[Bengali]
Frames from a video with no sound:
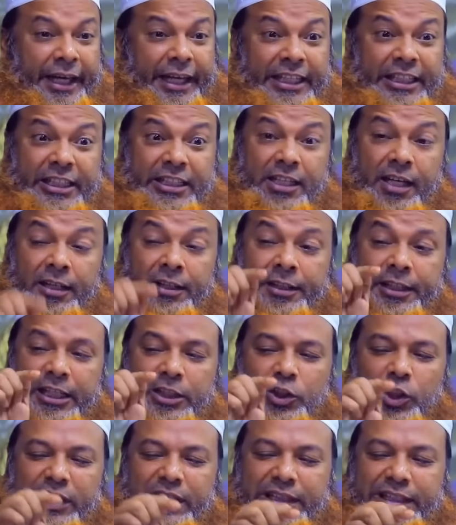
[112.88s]
খ্রিস্টান
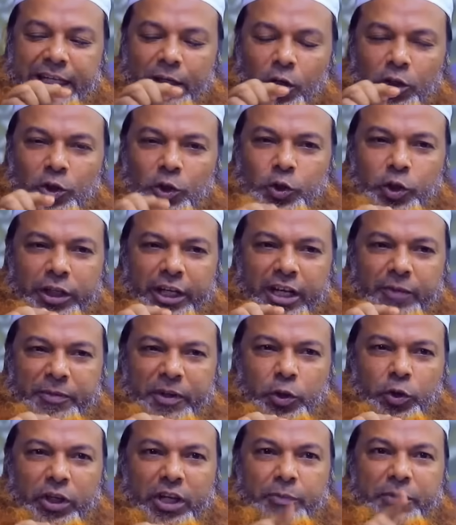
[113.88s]
টিচারদের অন্তরের
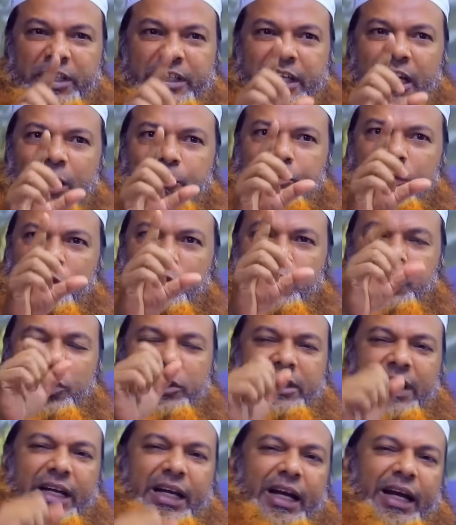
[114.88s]
ভিতরে বিশাল প্রশ্ন
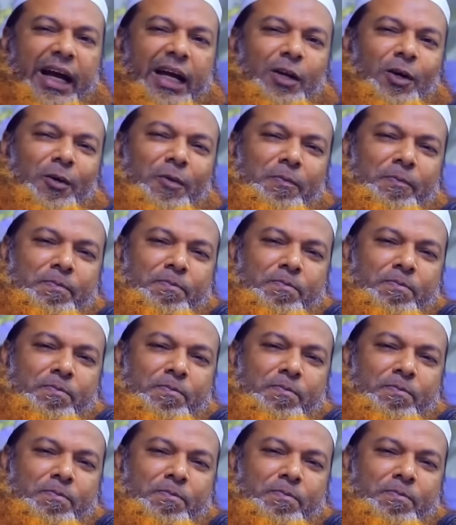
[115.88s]
জেগে গেল